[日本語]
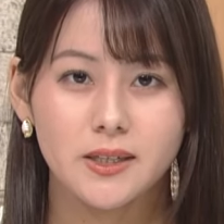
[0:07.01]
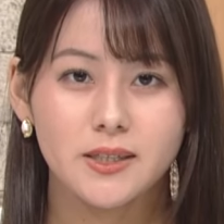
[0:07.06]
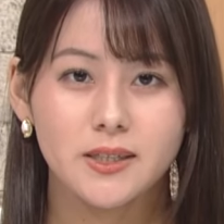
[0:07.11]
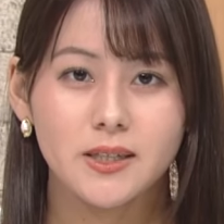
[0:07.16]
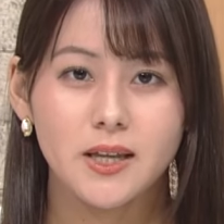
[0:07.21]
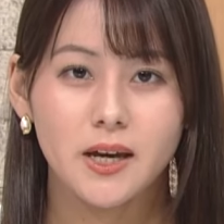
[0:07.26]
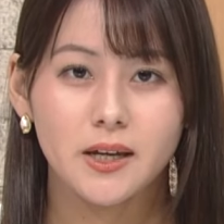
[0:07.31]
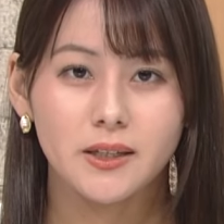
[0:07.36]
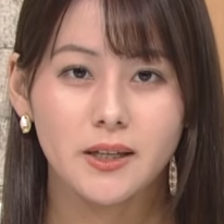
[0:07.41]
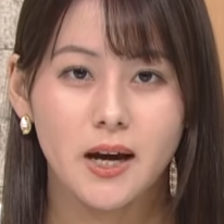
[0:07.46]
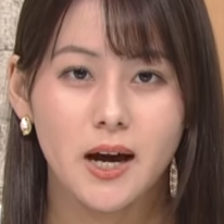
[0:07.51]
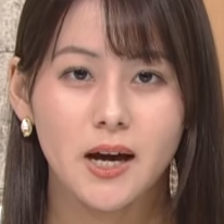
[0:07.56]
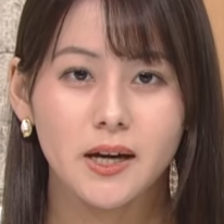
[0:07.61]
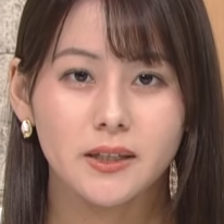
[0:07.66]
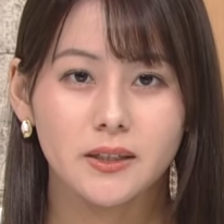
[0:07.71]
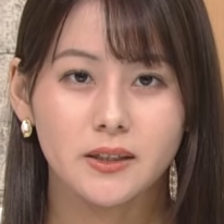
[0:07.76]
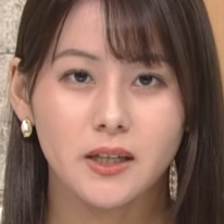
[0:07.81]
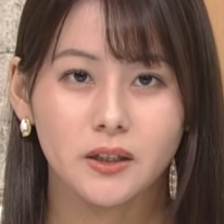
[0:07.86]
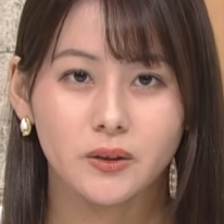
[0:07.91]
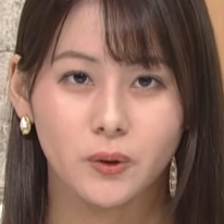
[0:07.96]
室内に
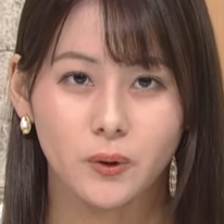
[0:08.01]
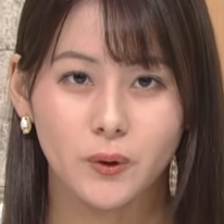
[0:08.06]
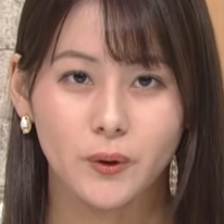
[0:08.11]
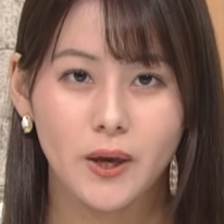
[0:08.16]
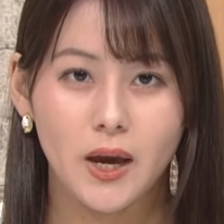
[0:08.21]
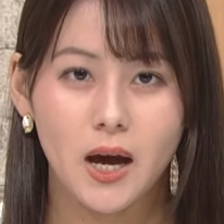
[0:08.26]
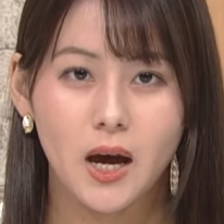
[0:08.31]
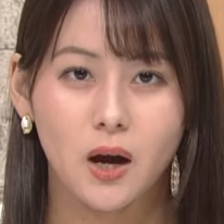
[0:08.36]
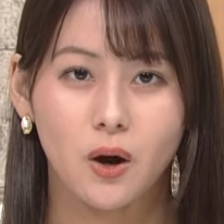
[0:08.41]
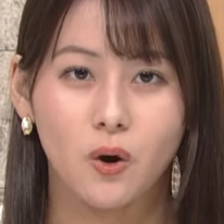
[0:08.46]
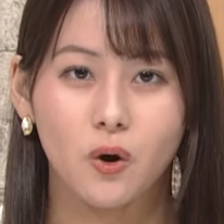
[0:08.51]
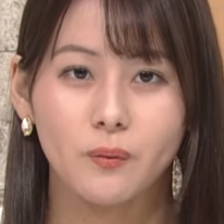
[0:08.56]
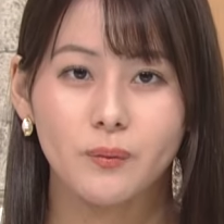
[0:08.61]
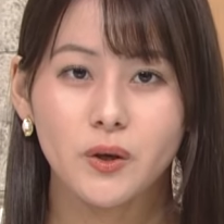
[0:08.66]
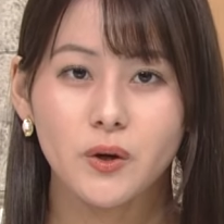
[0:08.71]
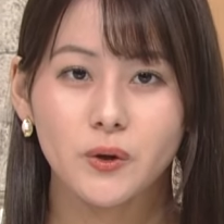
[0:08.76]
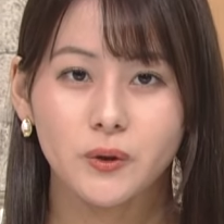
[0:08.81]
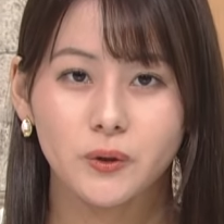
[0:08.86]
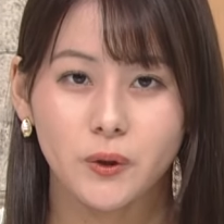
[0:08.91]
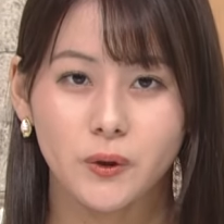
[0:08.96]
入った泥や
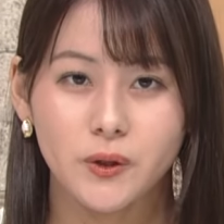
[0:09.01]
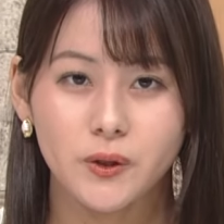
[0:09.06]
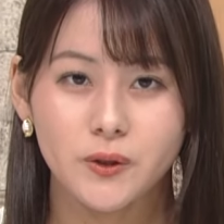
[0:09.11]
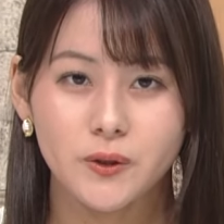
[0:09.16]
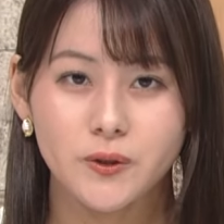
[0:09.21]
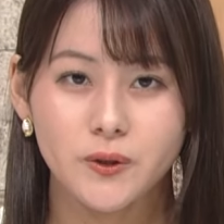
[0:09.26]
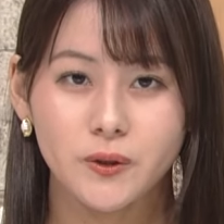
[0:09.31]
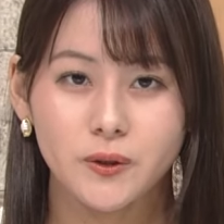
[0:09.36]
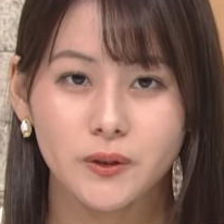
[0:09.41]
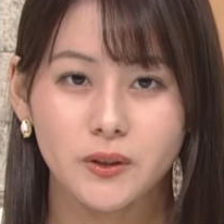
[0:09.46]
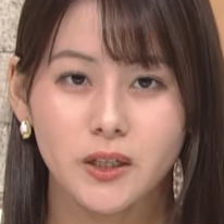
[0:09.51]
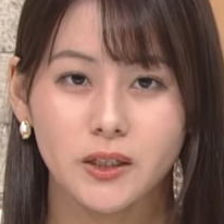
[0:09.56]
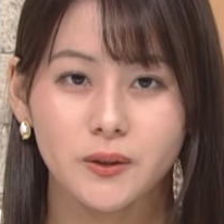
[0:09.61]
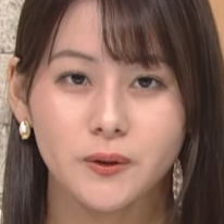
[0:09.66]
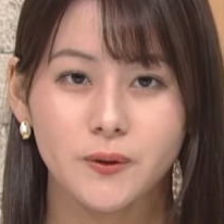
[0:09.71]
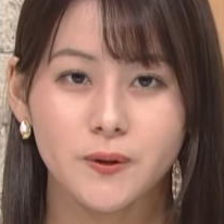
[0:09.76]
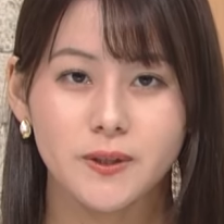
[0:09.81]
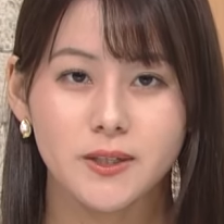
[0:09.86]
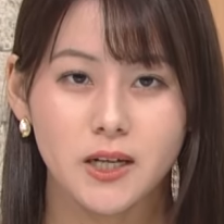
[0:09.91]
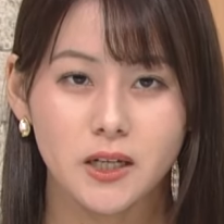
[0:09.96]
ゴミを取り除く
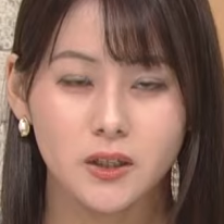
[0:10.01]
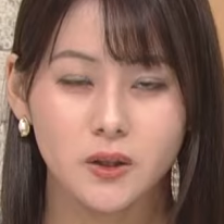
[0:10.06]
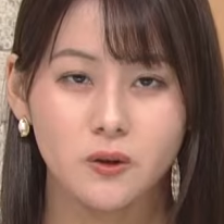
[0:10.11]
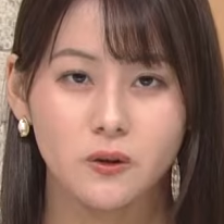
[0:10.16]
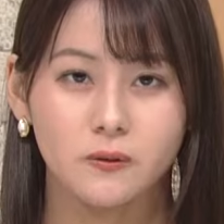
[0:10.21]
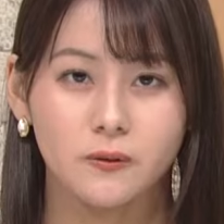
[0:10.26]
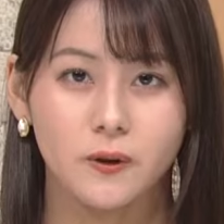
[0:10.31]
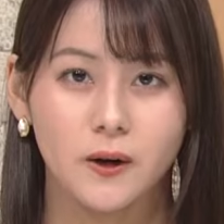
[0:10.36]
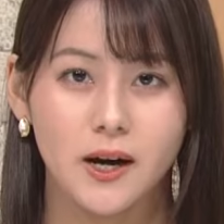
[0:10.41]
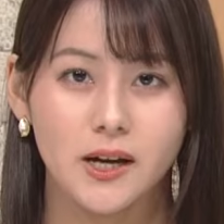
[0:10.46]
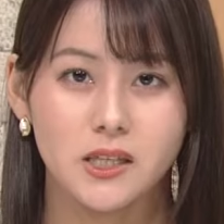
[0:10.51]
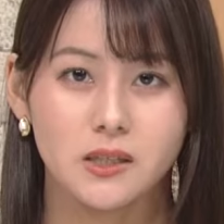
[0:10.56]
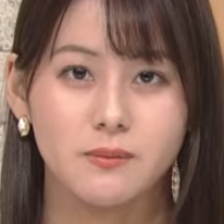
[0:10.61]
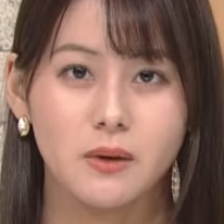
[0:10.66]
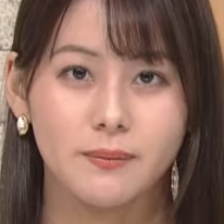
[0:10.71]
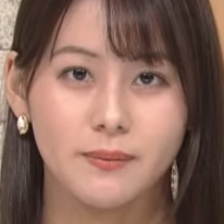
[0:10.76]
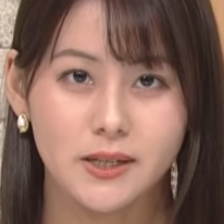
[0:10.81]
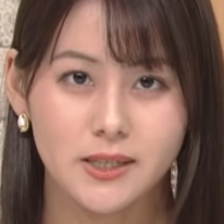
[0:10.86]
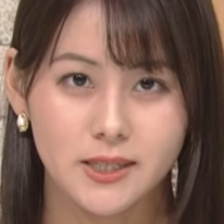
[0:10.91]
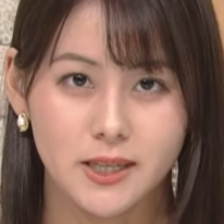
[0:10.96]
などの作業を
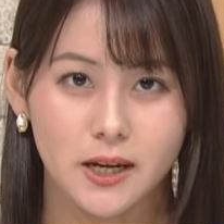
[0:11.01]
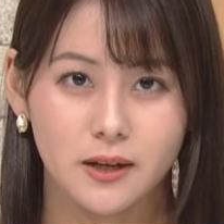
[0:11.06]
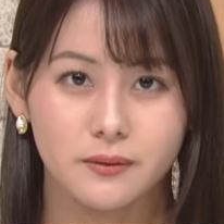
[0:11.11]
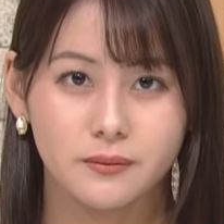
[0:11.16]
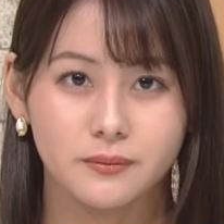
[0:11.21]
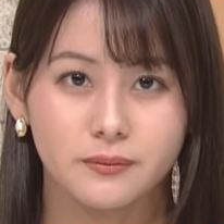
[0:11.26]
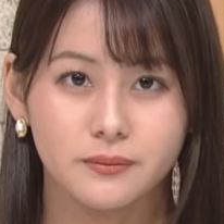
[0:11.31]
始めました